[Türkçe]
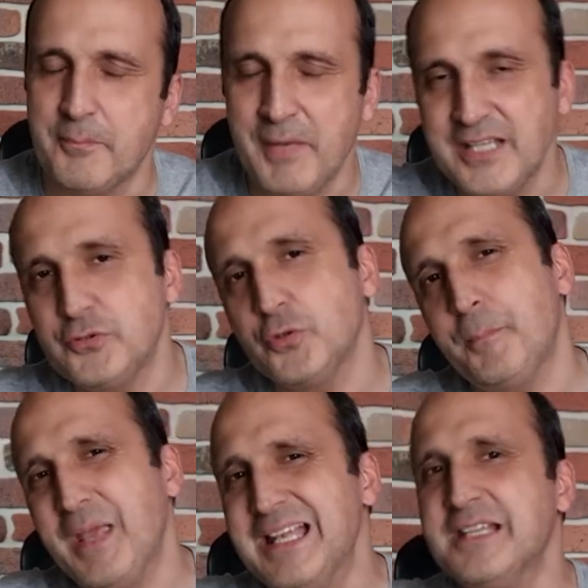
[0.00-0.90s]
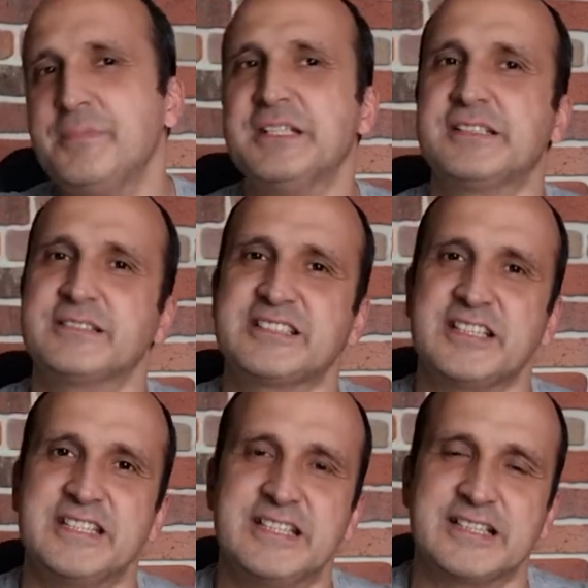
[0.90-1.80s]
ben diyor belli bir
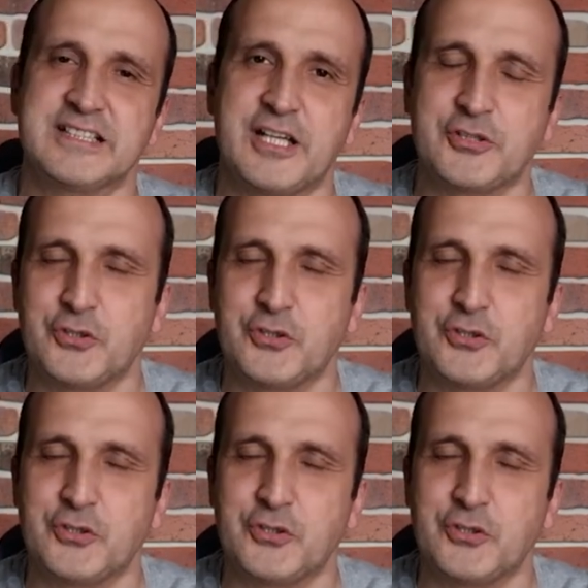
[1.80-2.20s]
sayıya kadar